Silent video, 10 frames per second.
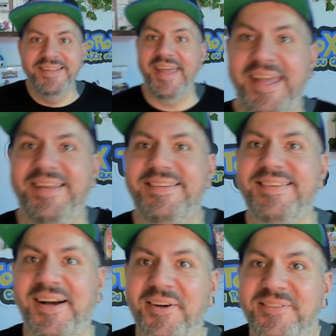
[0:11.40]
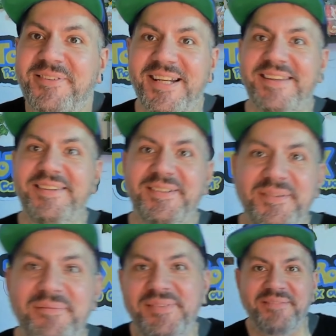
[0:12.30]
Hey, ça rock quoi là-dedans
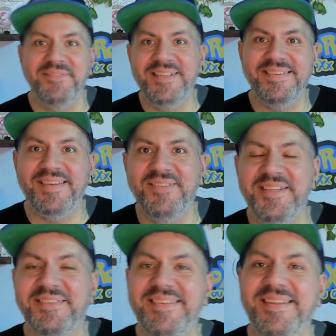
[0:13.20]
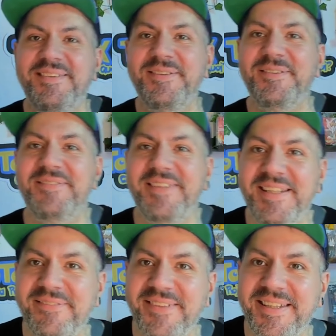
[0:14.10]
Bienvenue les amis dans cette
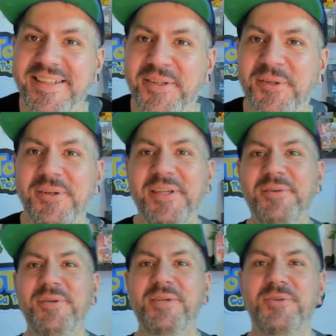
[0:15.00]
nouvelle vidéo Et oui,